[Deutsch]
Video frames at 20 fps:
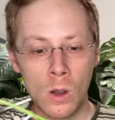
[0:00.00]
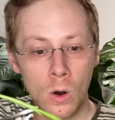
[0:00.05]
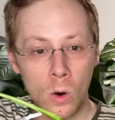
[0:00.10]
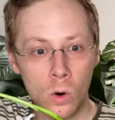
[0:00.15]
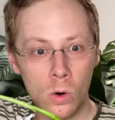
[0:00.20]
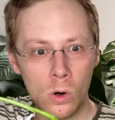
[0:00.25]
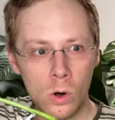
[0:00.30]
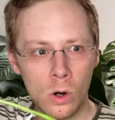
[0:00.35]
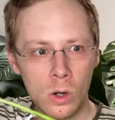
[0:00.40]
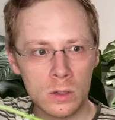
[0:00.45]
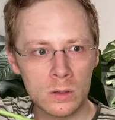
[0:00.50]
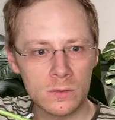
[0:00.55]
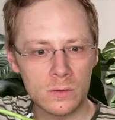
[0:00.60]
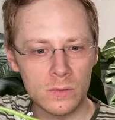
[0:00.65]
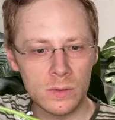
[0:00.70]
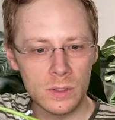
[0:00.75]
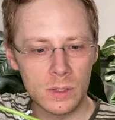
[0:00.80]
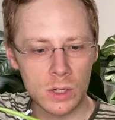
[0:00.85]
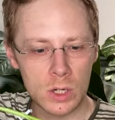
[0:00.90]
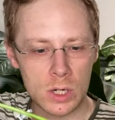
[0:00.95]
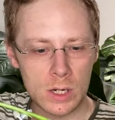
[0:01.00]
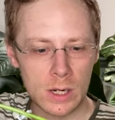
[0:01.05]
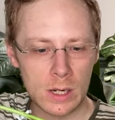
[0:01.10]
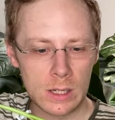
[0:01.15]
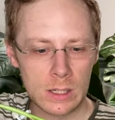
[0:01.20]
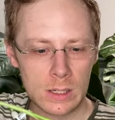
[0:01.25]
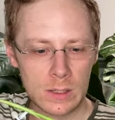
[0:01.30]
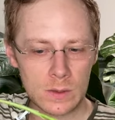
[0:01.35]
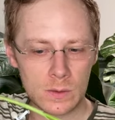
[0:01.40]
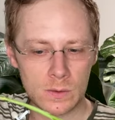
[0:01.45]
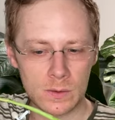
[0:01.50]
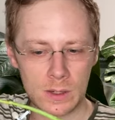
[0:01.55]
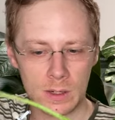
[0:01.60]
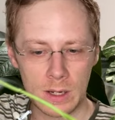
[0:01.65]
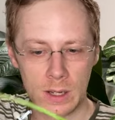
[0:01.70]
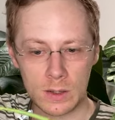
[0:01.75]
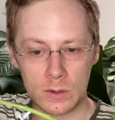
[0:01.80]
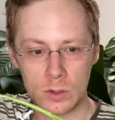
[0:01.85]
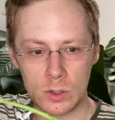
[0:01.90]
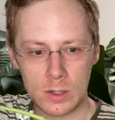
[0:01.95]
und wir schneiden jetzt unseren
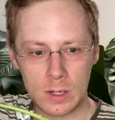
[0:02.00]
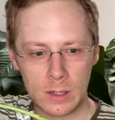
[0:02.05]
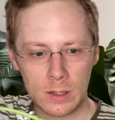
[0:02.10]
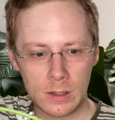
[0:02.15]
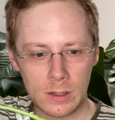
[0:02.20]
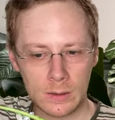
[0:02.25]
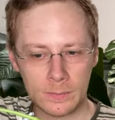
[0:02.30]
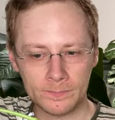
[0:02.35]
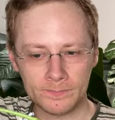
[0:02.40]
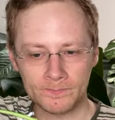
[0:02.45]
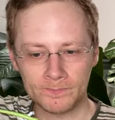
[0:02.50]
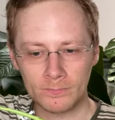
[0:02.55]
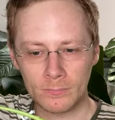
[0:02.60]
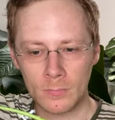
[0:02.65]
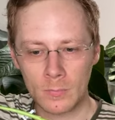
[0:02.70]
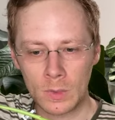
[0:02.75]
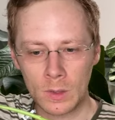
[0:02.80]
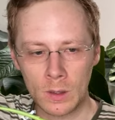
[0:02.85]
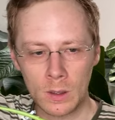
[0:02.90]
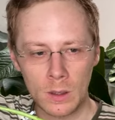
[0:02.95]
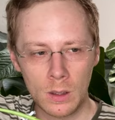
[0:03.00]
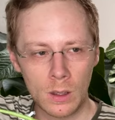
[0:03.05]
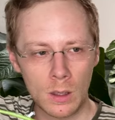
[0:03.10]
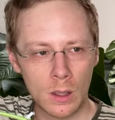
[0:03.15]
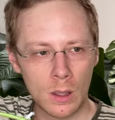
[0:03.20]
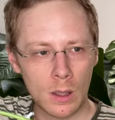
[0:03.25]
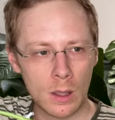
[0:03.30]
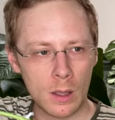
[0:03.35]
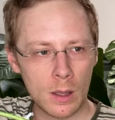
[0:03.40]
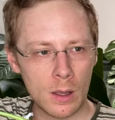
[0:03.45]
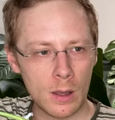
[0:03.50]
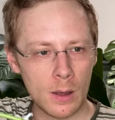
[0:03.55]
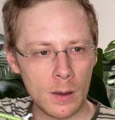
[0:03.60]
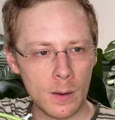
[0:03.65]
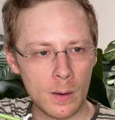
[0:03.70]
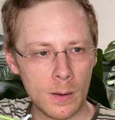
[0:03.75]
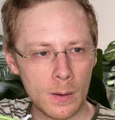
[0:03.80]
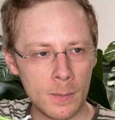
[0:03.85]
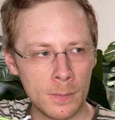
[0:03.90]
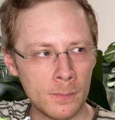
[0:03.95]
ersten Steckling.
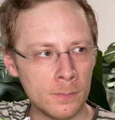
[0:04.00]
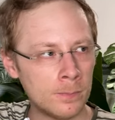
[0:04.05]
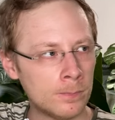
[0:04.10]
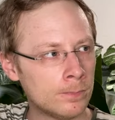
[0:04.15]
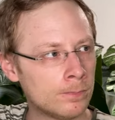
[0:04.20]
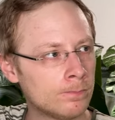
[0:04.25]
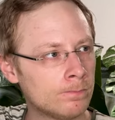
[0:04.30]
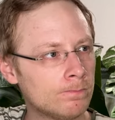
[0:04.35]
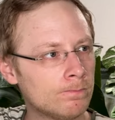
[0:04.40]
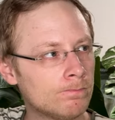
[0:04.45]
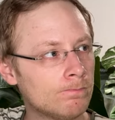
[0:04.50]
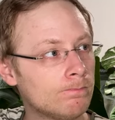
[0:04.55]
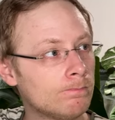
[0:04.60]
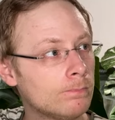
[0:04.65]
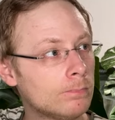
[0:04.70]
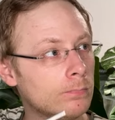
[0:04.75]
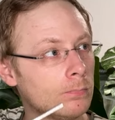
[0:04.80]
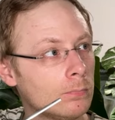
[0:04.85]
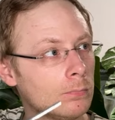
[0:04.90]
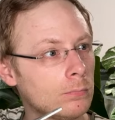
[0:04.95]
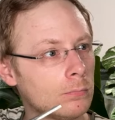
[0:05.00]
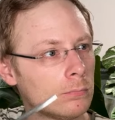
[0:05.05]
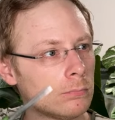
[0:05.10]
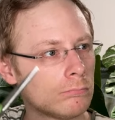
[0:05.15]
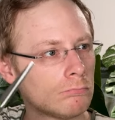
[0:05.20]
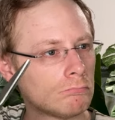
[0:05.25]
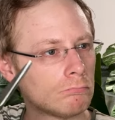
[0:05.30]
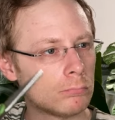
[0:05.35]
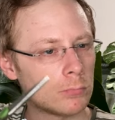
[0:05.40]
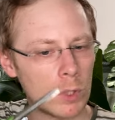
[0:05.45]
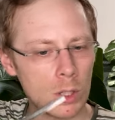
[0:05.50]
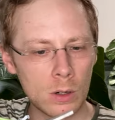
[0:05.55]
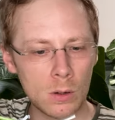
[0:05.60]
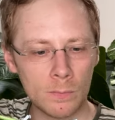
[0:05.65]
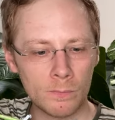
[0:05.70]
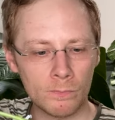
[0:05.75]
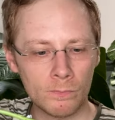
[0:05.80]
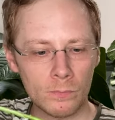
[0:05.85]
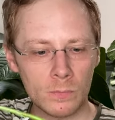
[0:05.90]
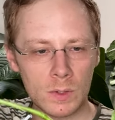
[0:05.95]
Ähm,
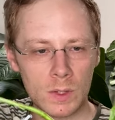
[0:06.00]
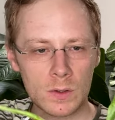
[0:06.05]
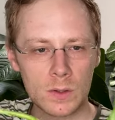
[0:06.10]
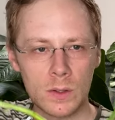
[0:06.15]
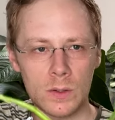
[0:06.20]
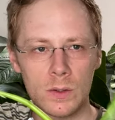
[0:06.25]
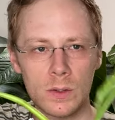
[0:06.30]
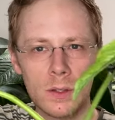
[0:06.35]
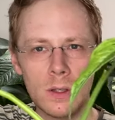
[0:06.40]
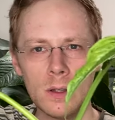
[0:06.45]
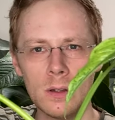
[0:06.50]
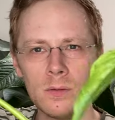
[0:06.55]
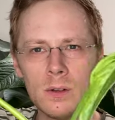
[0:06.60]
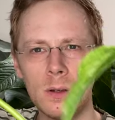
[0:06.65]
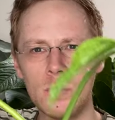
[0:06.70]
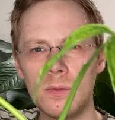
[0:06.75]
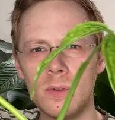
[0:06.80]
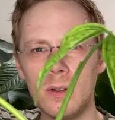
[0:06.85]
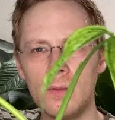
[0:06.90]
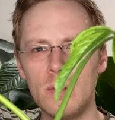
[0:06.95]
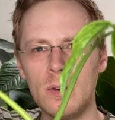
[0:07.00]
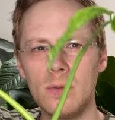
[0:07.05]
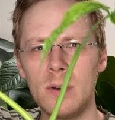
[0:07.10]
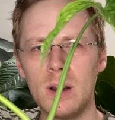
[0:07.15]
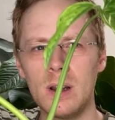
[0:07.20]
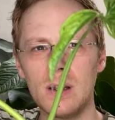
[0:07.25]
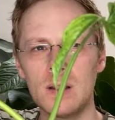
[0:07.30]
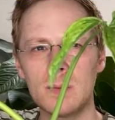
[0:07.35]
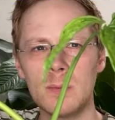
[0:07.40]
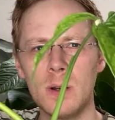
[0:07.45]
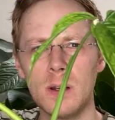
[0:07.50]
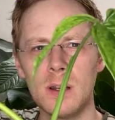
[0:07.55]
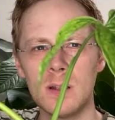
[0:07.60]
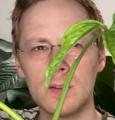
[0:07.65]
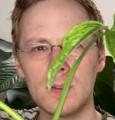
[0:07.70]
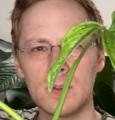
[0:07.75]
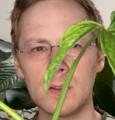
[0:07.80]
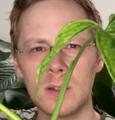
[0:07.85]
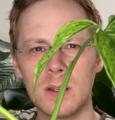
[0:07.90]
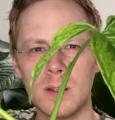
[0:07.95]
genau, das heißt hier in dem Fall, wir fangen jetzt mal
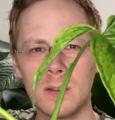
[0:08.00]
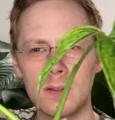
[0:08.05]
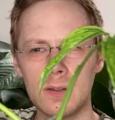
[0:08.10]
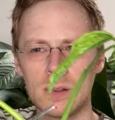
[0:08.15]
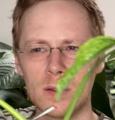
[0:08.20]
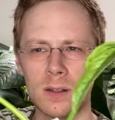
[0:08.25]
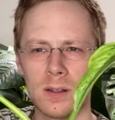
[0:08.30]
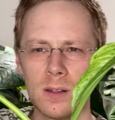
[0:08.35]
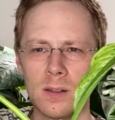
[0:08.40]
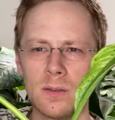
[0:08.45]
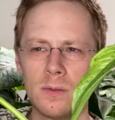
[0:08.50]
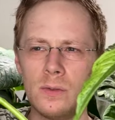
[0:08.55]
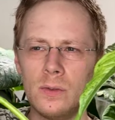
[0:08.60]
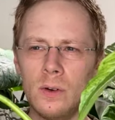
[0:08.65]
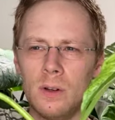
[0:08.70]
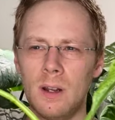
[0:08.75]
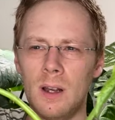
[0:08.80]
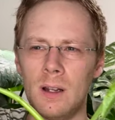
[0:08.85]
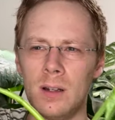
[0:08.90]
ganz, ganz, ganz vorne